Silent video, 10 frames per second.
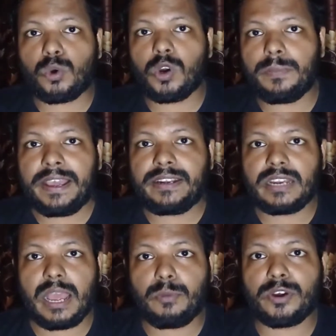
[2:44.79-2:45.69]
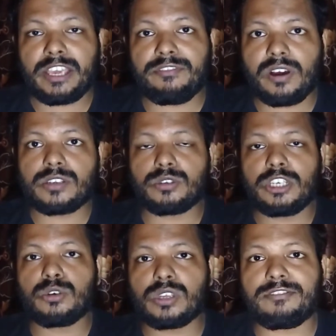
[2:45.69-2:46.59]
খুলবেন এবং কি
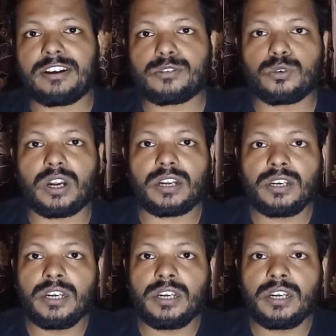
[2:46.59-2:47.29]
ইউজার পাসওয়ার্ড